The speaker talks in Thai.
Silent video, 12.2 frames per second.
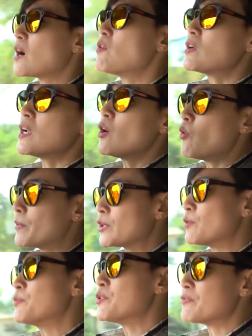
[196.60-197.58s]
เขาก็เลยอพ
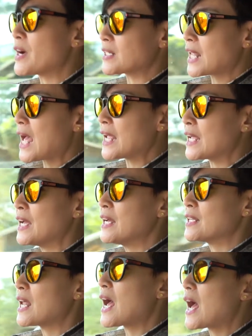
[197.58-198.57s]
ยพมาอยู่ฝั่งไทย
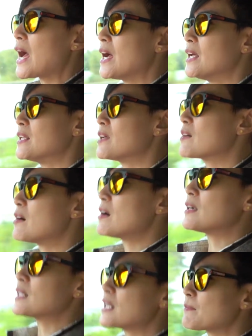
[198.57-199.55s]
นะคะแล้วก็
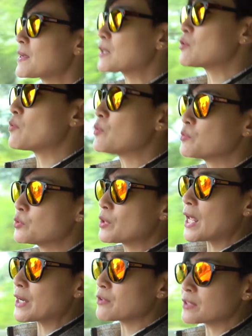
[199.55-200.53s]
ได้รับการควบคุมดู
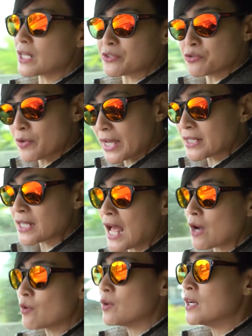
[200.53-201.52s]
แลโดยทาง UN
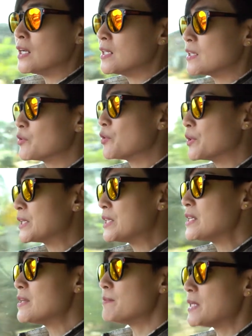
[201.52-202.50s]
เขาโดย
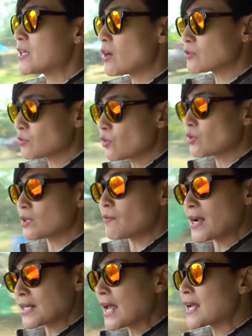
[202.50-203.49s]
ที่มีข้อตกลงระ
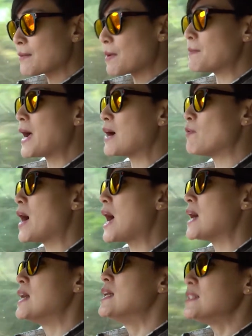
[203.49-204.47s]
หว่างไทยกับพม่าว่า
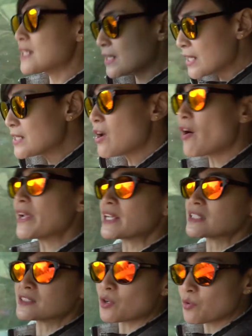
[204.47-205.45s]
จะทยอย
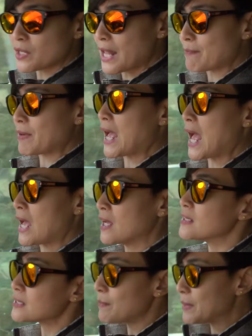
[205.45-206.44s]
กันส่งกลับค่ะ
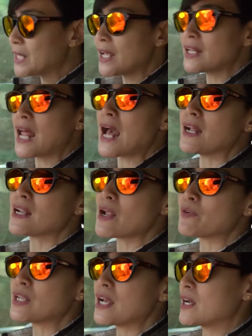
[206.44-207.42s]
แต่ประเทศไทย
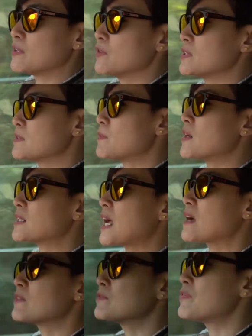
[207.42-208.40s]
เราเนี่ยโดยเฉพาะ
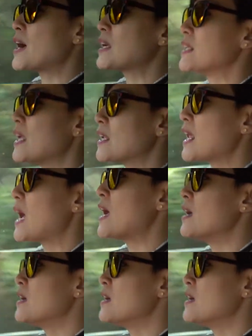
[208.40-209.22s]
ทางฝั่งเนี้ยนะ